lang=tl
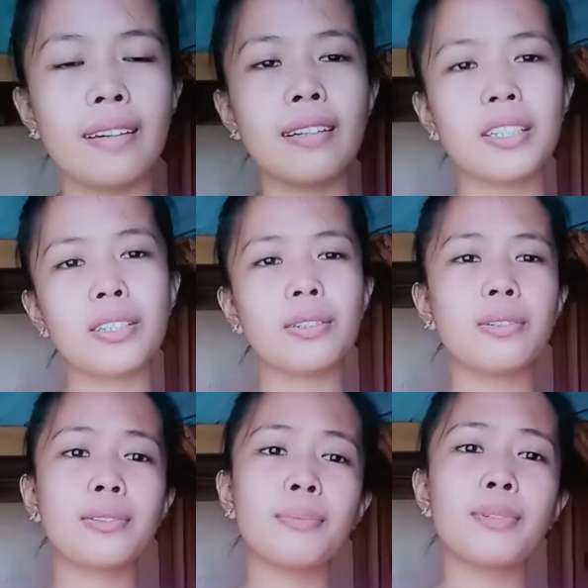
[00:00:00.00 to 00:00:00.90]
So,
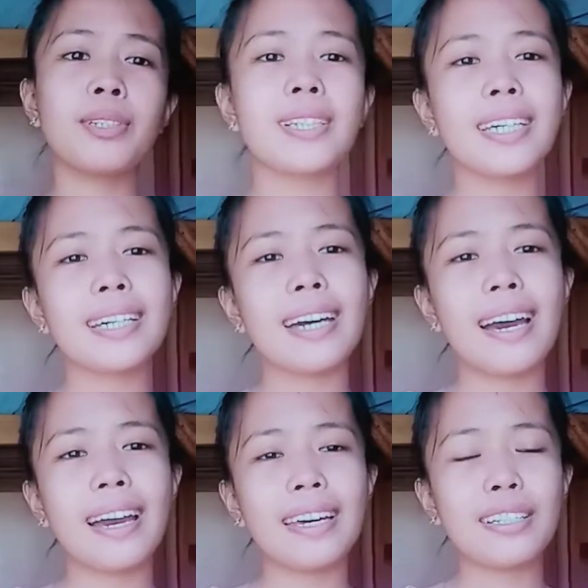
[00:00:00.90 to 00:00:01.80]
good morning
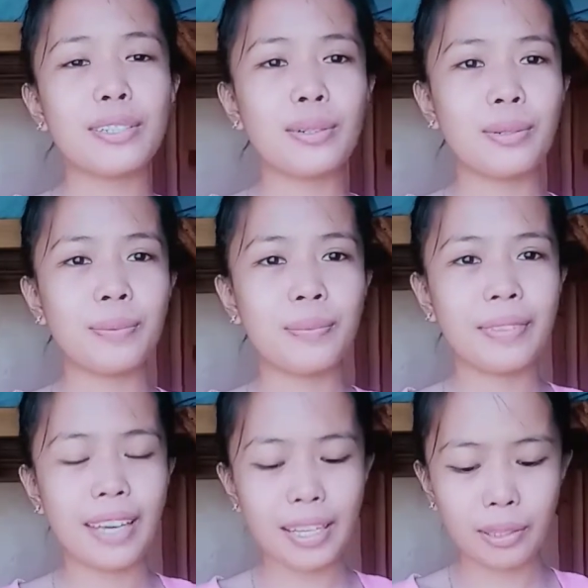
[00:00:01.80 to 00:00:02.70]
guys. So,
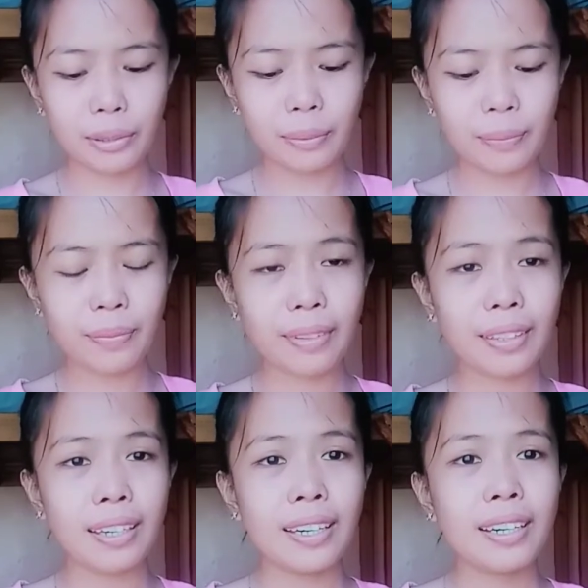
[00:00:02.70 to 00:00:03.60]
eto.
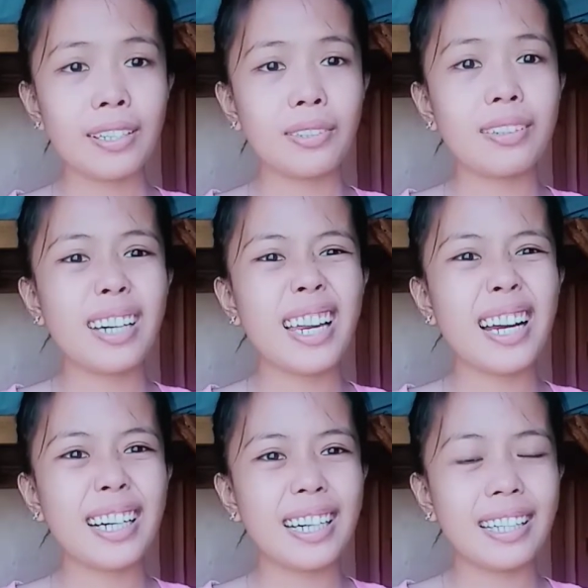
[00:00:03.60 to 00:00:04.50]
So, ang
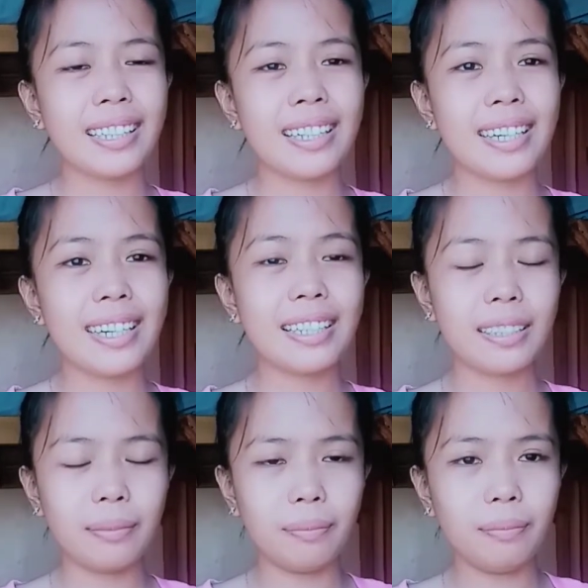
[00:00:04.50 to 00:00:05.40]
kailangan natin is
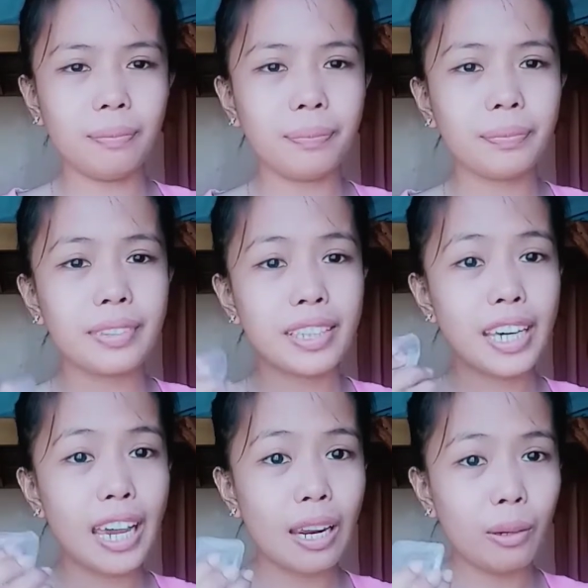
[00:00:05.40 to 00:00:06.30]

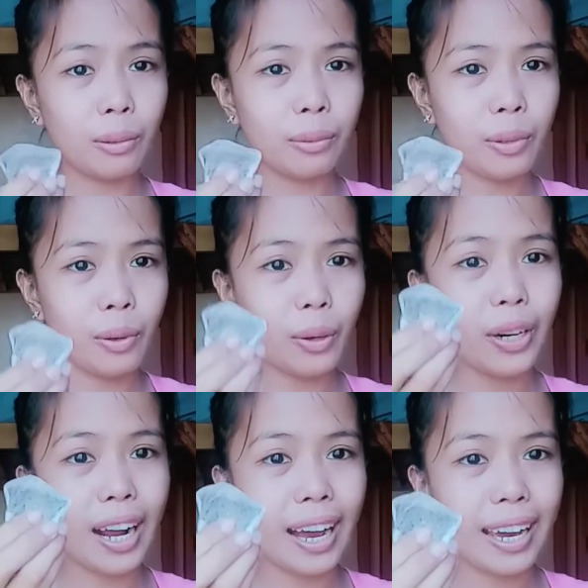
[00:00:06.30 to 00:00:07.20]
yellow or
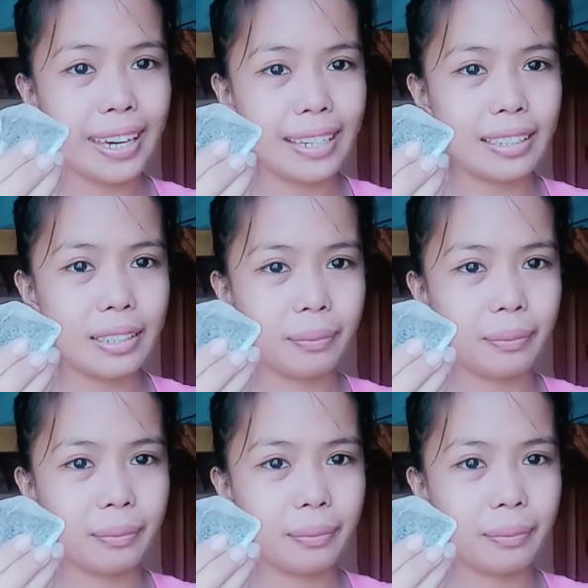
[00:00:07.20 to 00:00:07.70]
ice.